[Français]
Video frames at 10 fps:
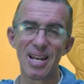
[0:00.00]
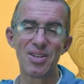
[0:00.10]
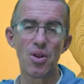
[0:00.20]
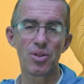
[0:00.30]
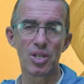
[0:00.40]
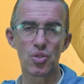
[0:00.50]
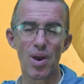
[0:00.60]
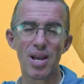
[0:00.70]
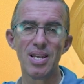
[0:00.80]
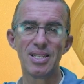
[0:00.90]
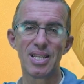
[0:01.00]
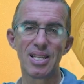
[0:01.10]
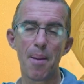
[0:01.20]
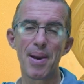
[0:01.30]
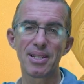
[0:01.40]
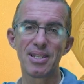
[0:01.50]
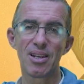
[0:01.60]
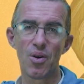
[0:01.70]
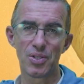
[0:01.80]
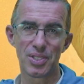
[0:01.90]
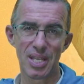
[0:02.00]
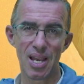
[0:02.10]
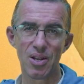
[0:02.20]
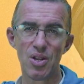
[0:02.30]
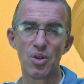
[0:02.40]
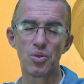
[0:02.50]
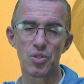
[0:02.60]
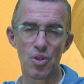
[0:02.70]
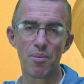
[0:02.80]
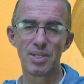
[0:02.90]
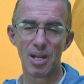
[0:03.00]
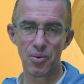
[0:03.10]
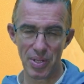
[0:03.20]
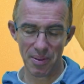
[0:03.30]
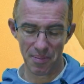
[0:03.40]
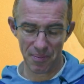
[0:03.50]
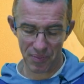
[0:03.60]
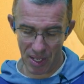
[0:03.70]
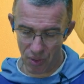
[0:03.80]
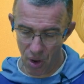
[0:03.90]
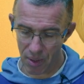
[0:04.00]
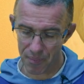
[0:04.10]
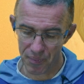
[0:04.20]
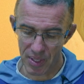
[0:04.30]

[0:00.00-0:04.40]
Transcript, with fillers: Notre joie, c'est d'appartenir au Seigneur. Nous sommes à lui. D'accord